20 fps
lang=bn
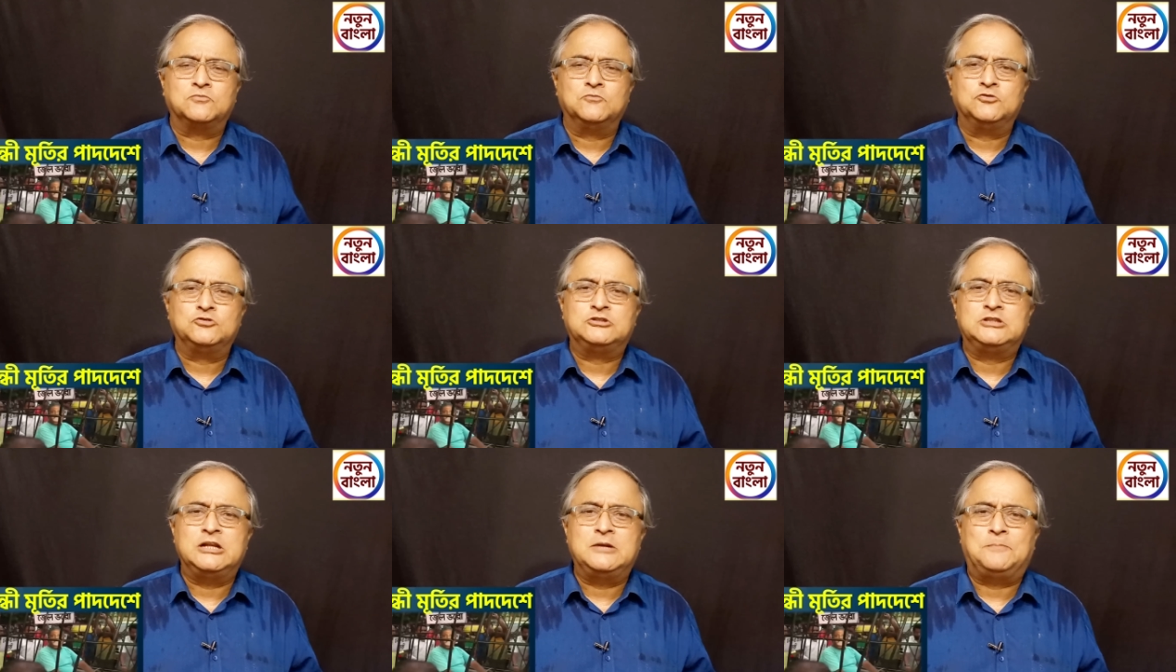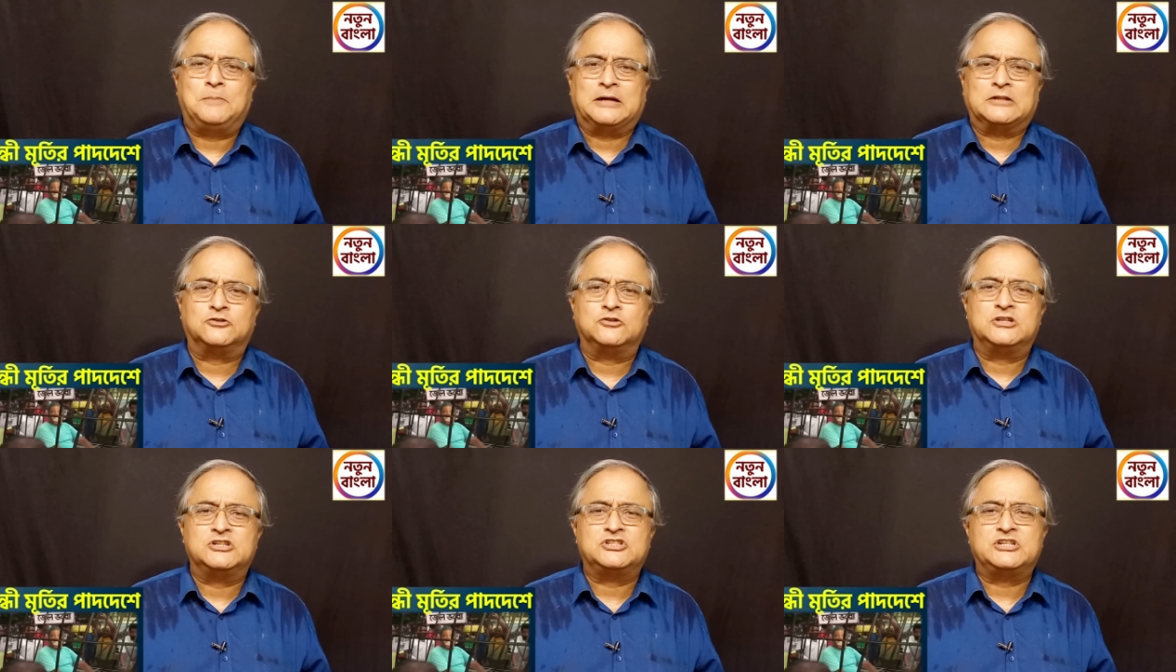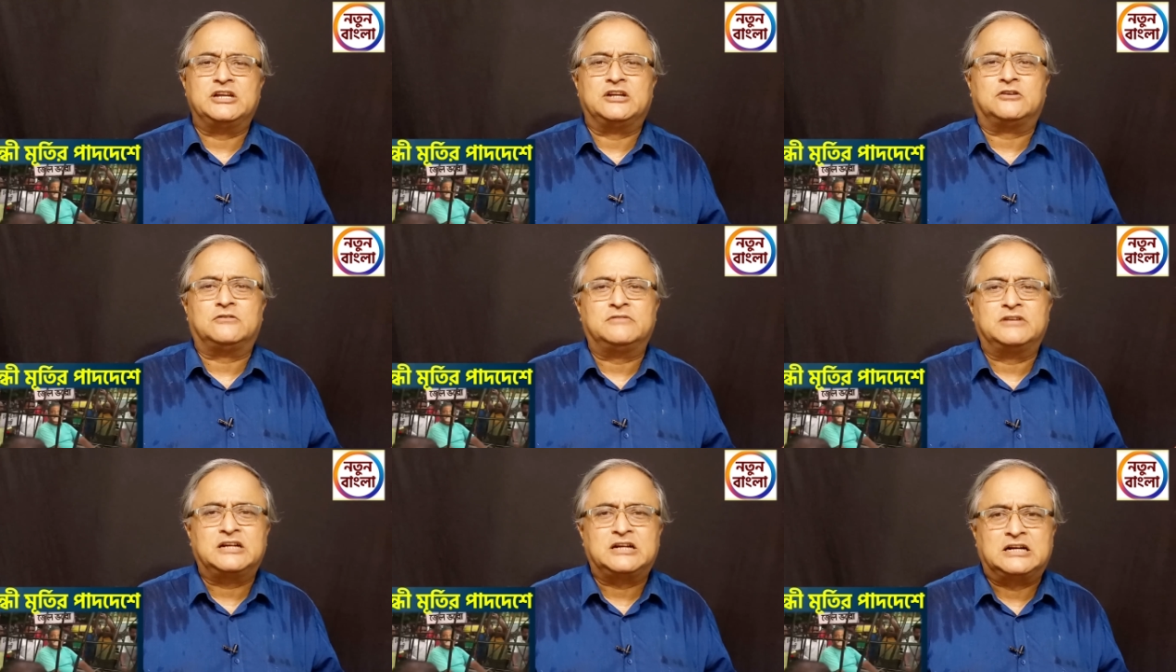মূর্তির পাদদেশে
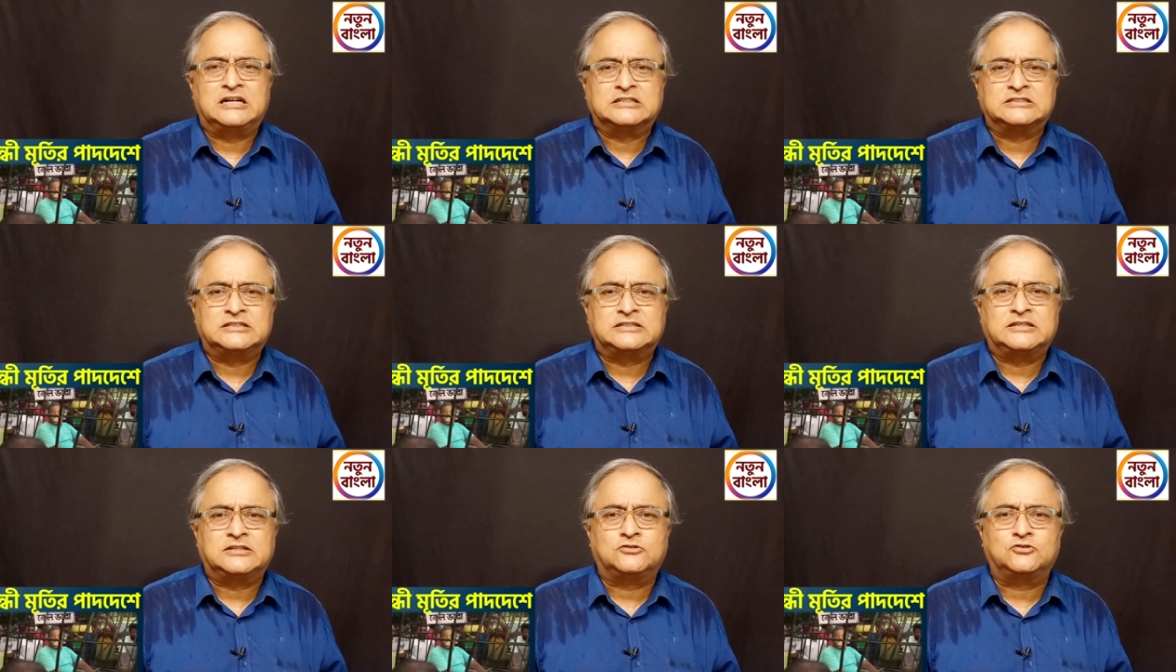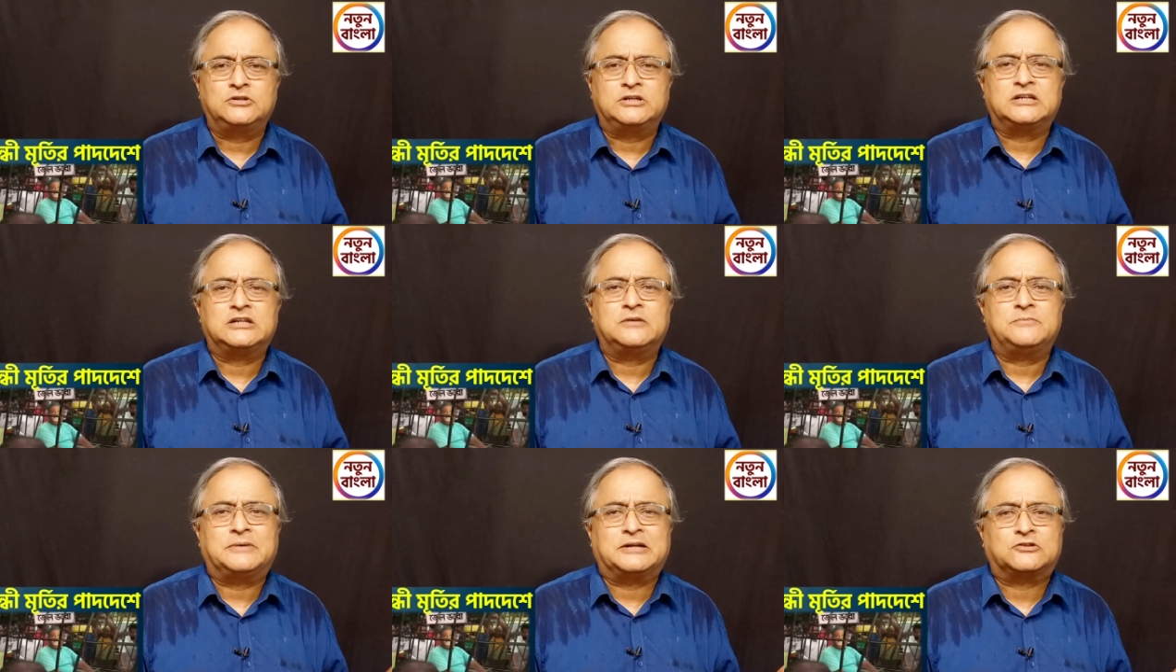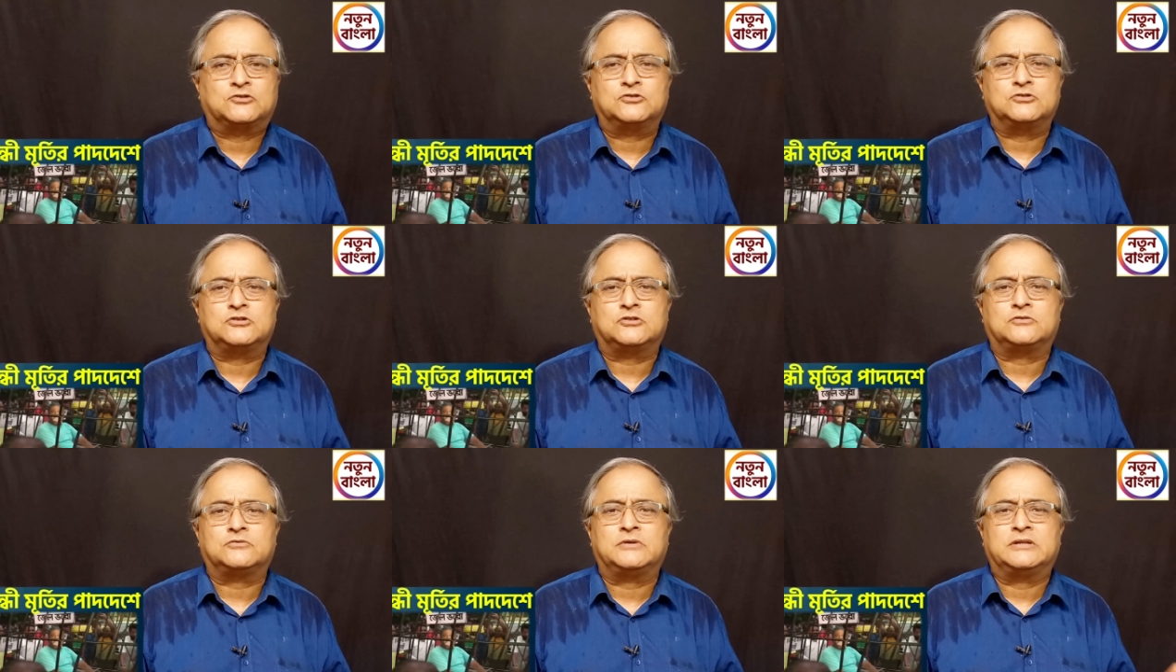এরকম একটা খাঁচা থাকতো এখানে পার্থ
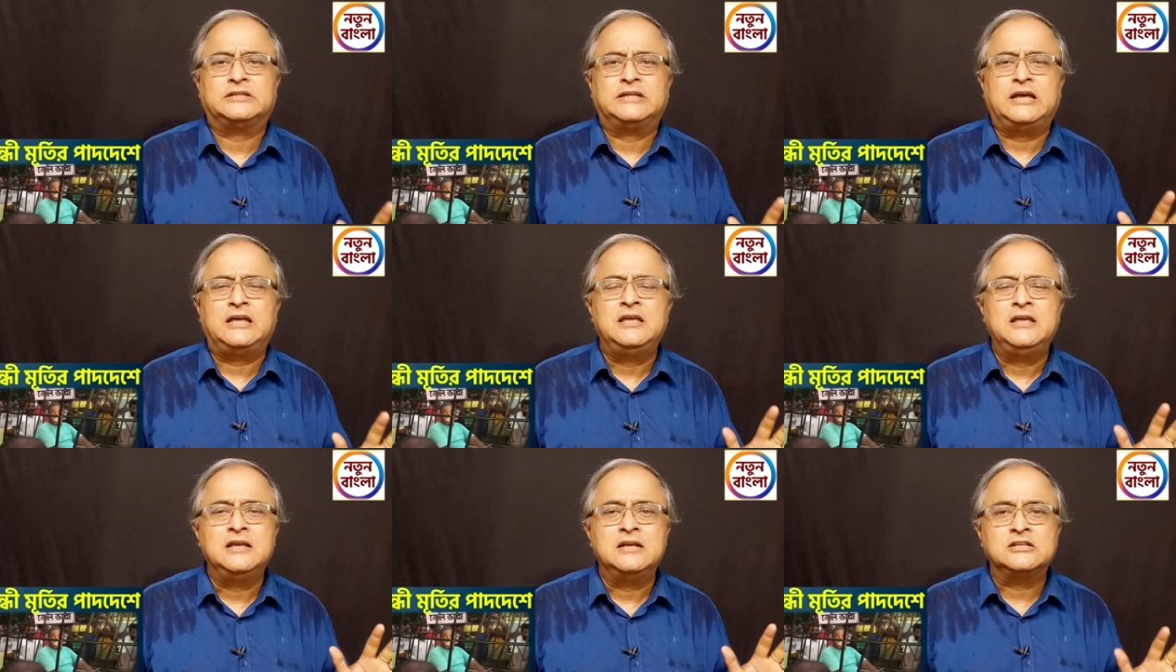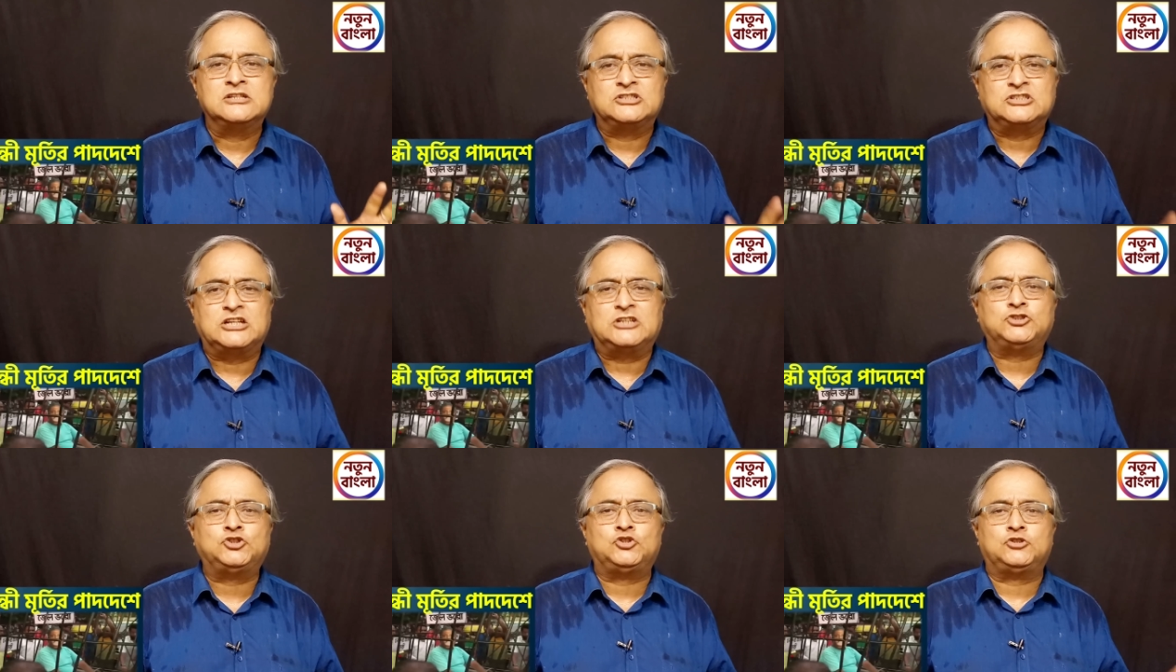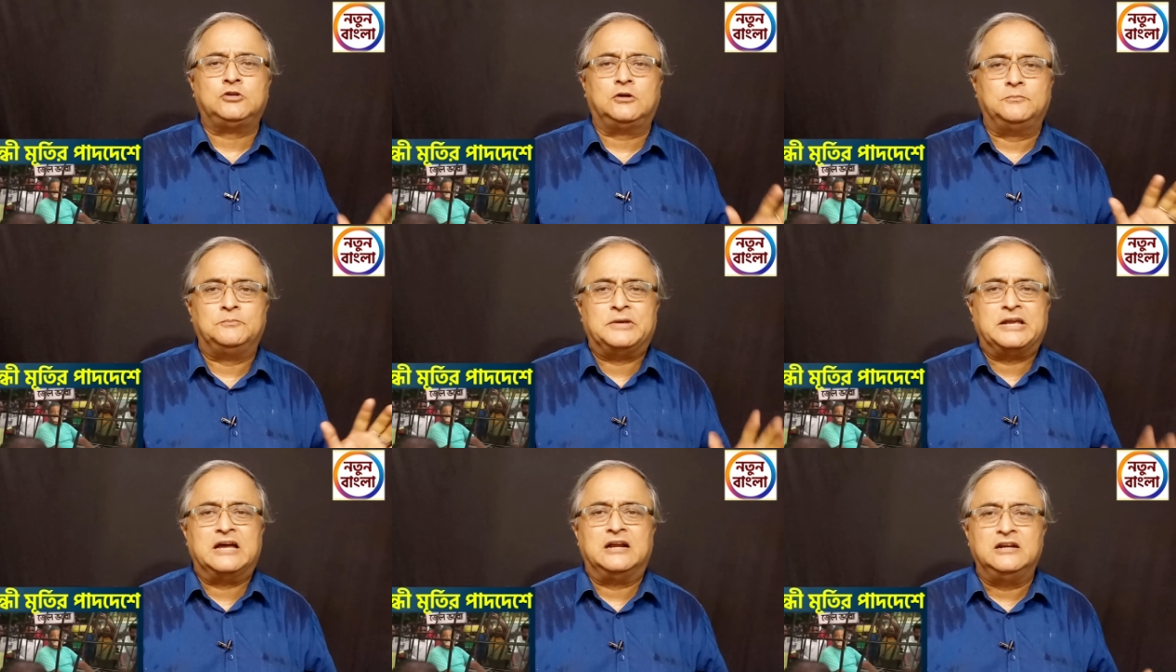চট্টোপাধ্যায় চারশো
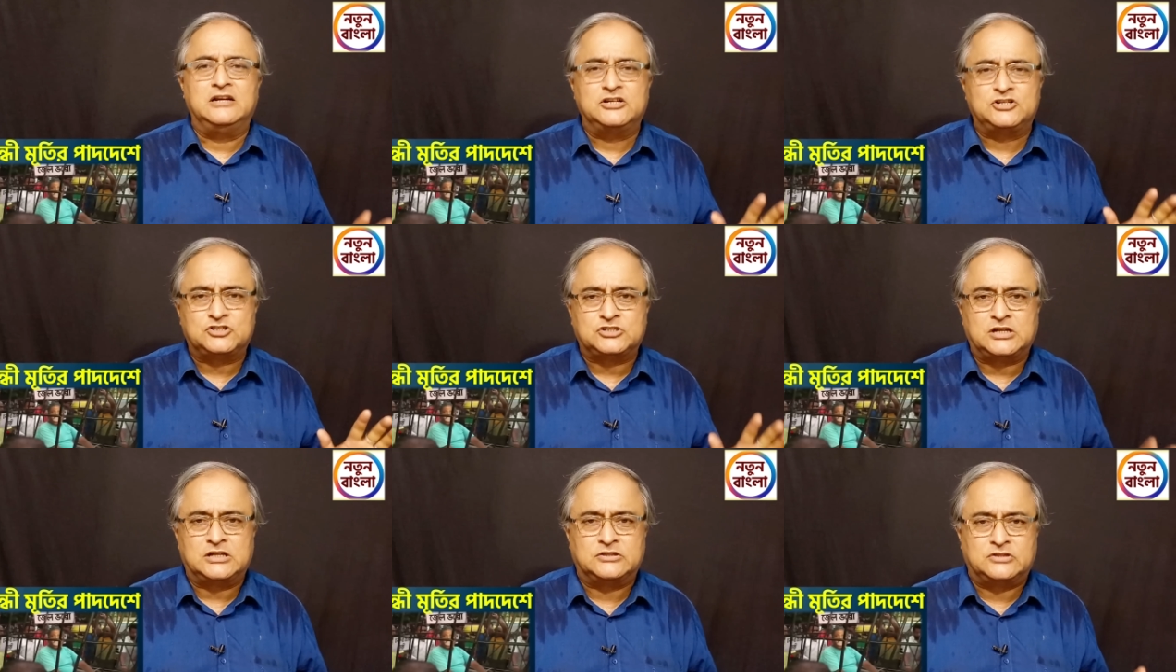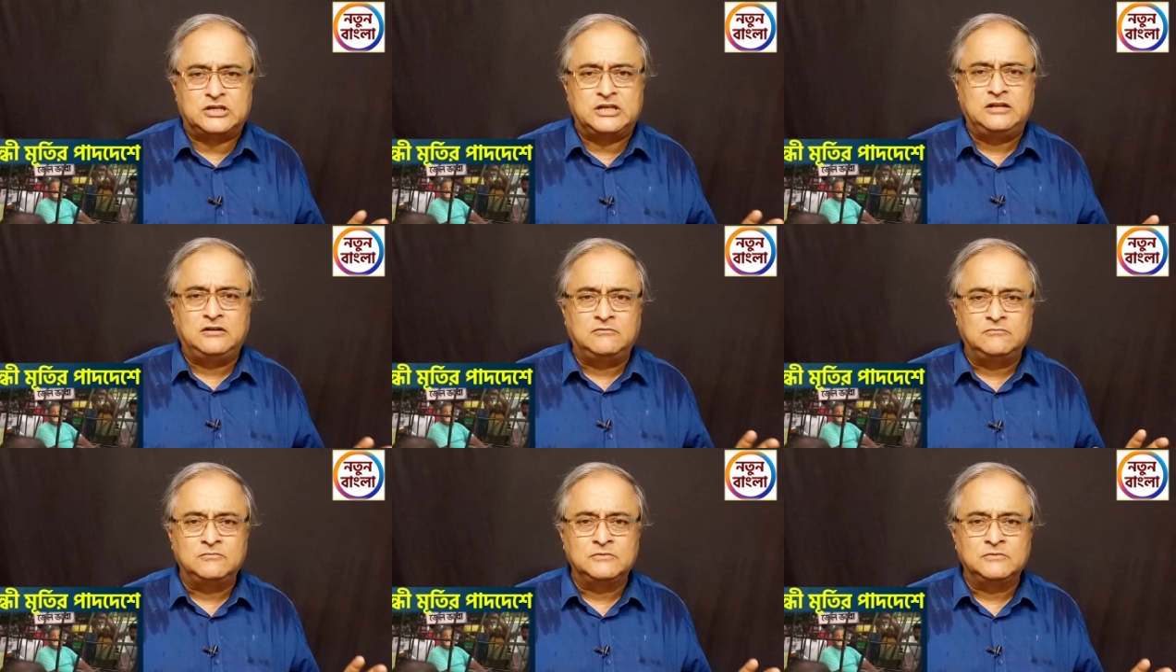বিয়াল্লিশটা দিন